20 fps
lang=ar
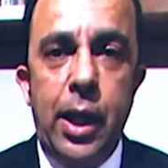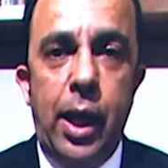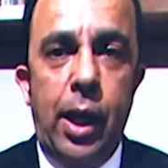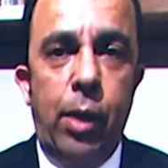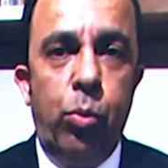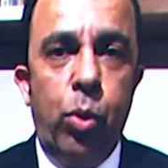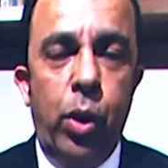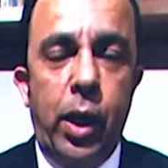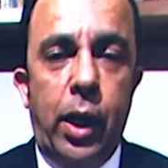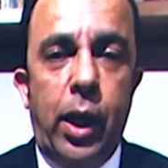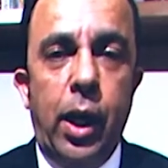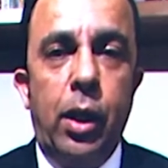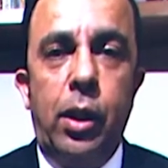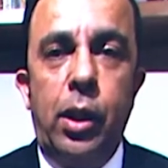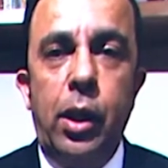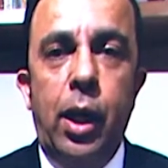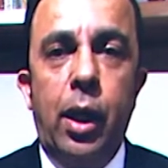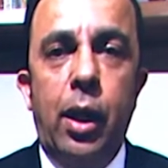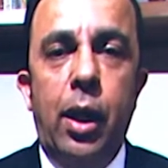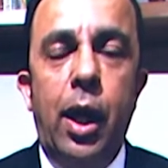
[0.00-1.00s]
وذكرت
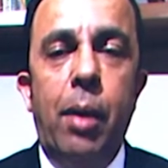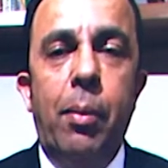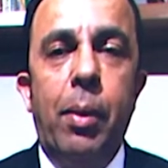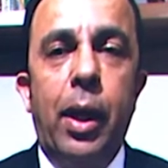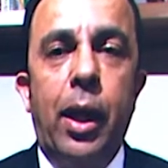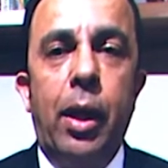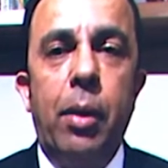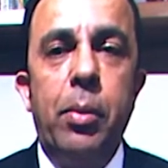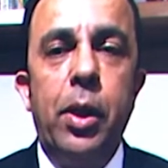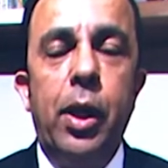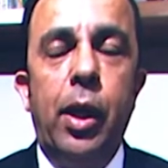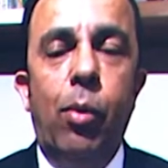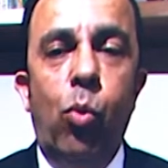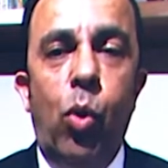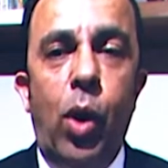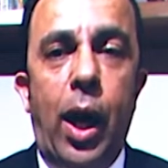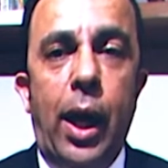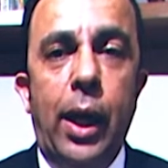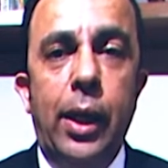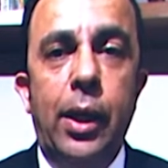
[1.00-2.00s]
القائمة العربية
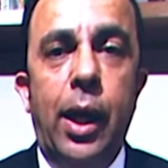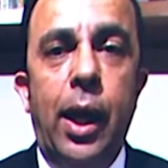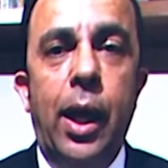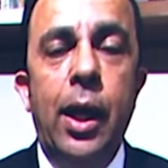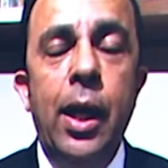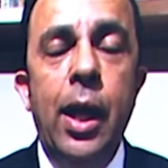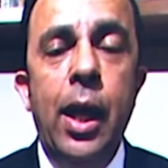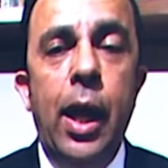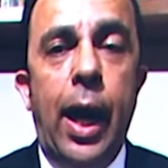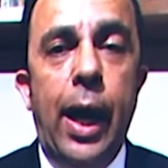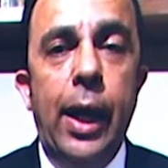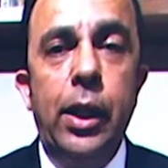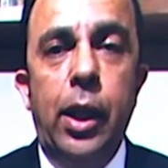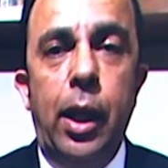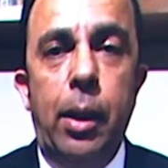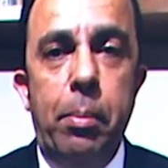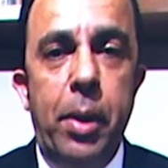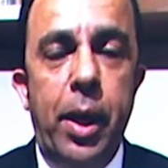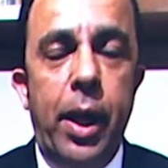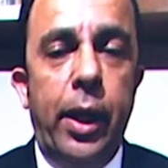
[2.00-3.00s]
الموحدة أيضا
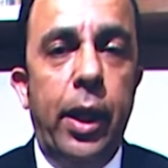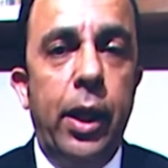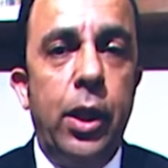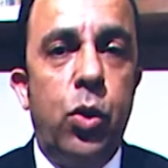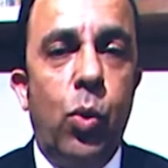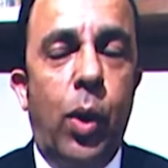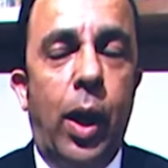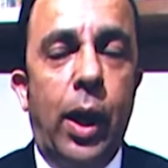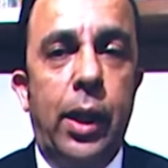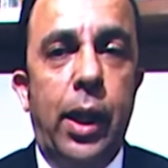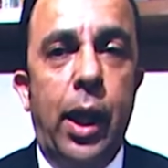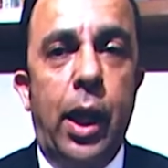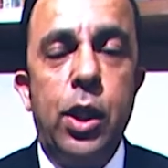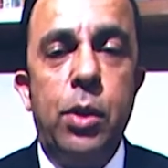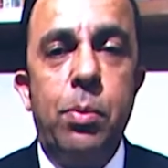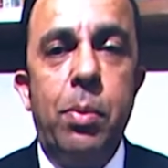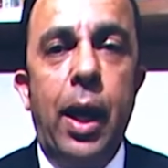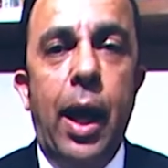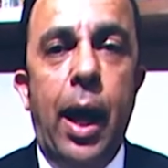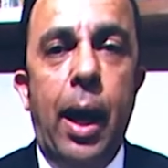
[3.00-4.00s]
ميريتس وحتى حزب
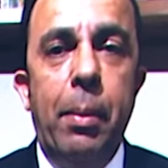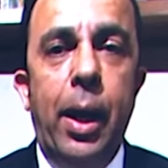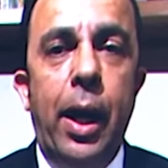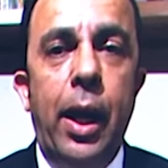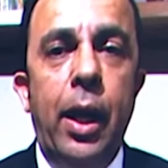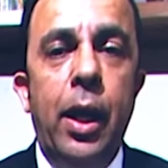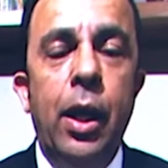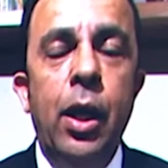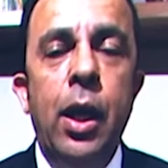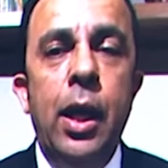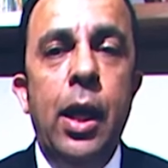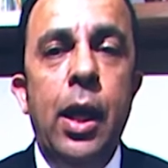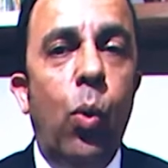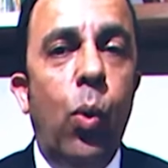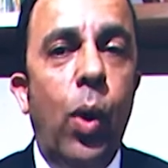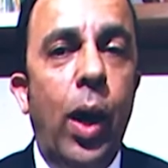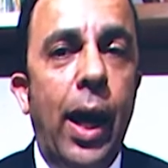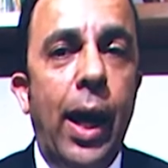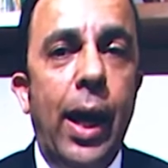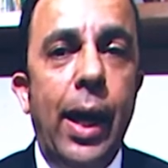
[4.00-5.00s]
العمل
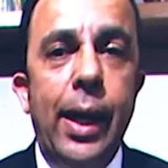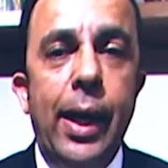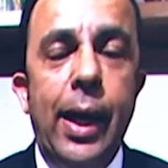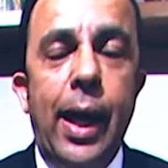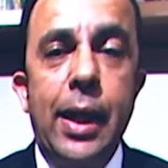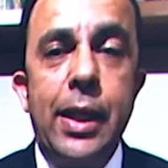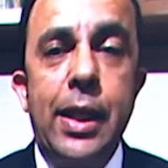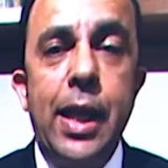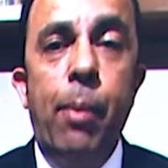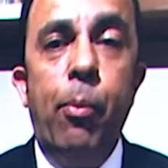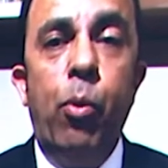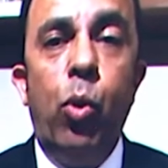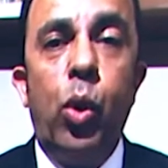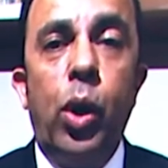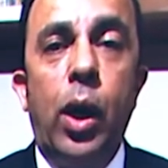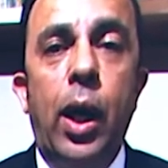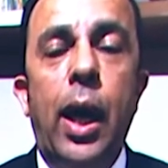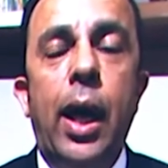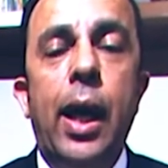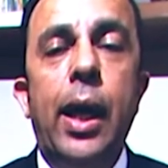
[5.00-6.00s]
وأحزاب
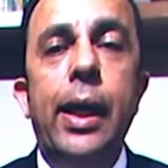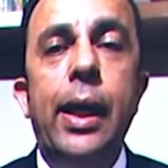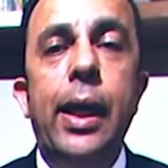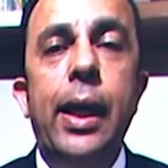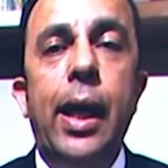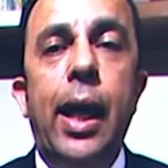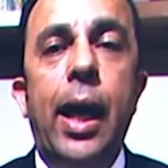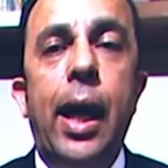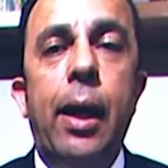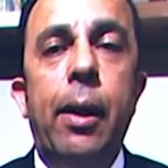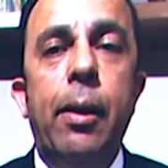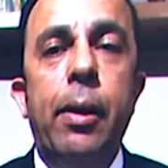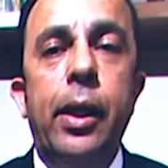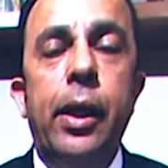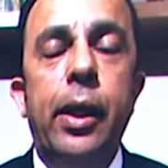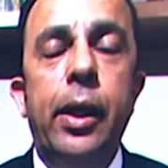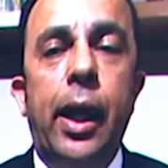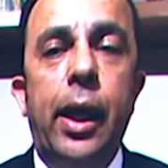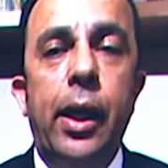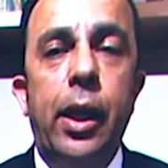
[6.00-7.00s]
أخرى هي آه،
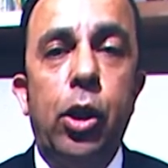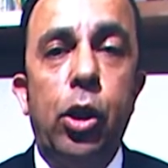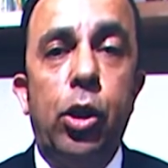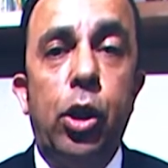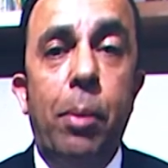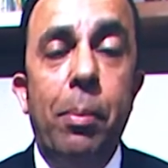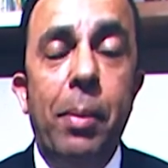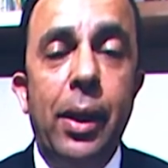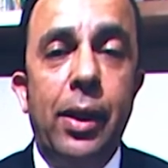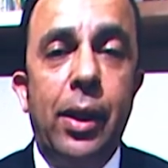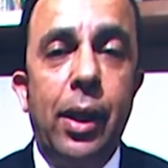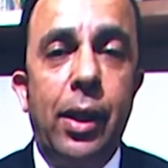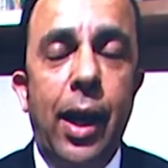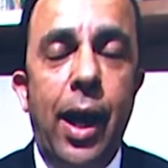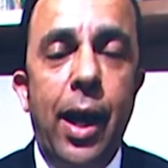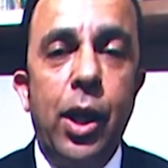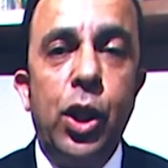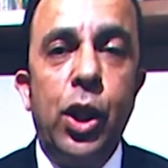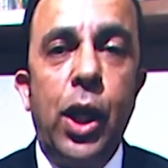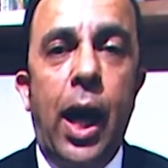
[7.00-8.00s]
يعني
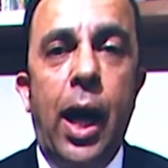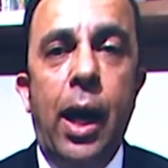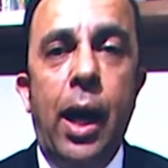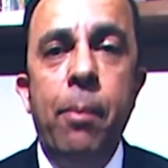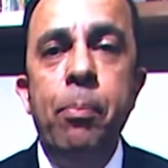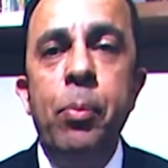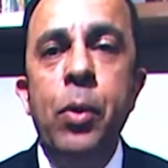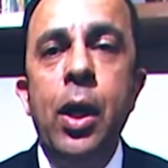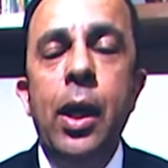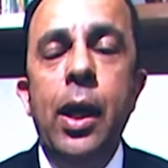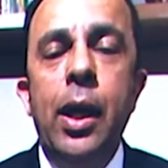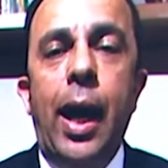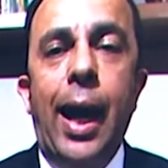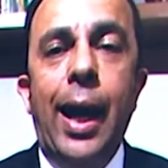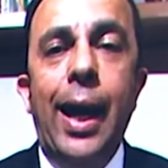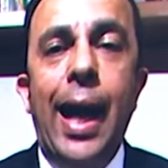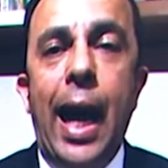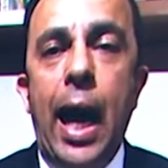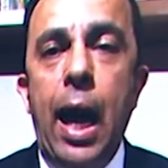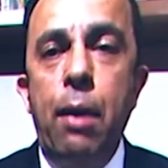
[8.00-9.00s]
تتأرجح على
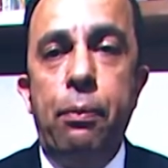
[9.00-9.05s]
حافة